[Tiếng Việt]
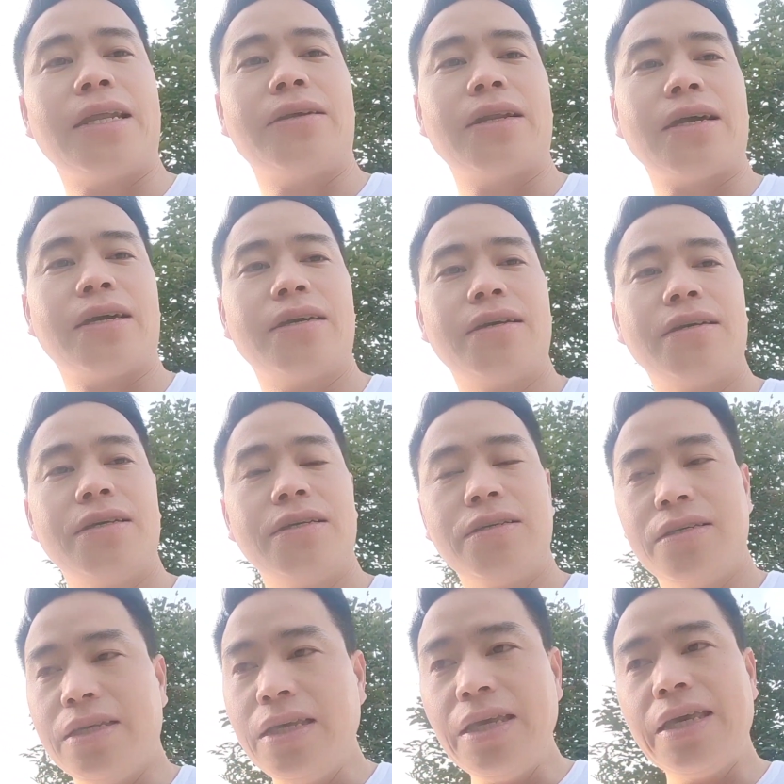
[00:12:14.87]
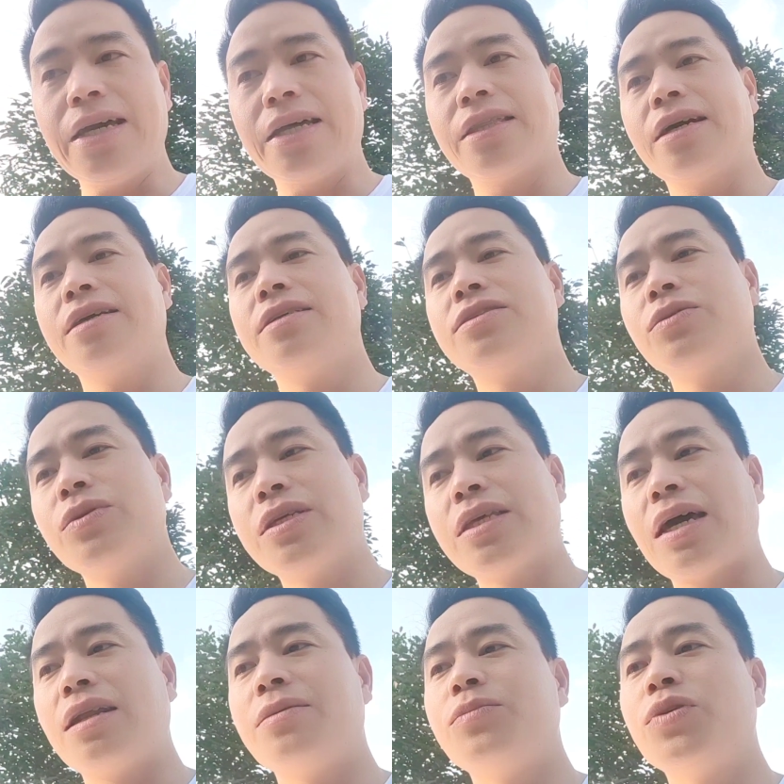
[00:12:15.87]
nè ý nghĩa đó dùng lý
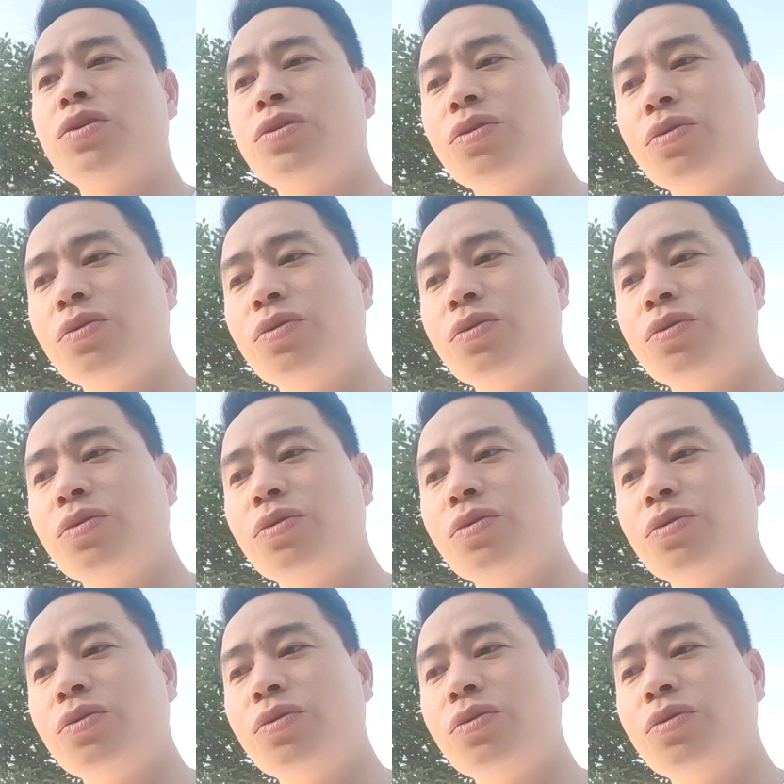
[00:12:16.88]
chẳng này muốn